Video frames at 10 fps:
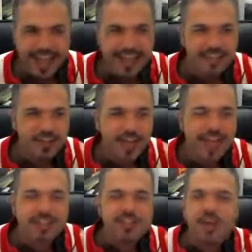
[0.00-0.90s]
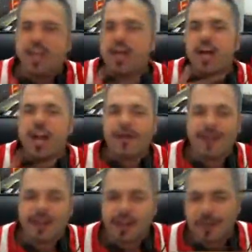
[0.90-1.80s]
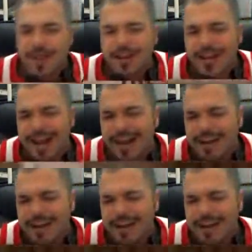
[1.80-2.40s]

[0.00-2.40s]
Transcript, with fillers: ahí estoy, ahí estoy. Con la mano en el cuello, claro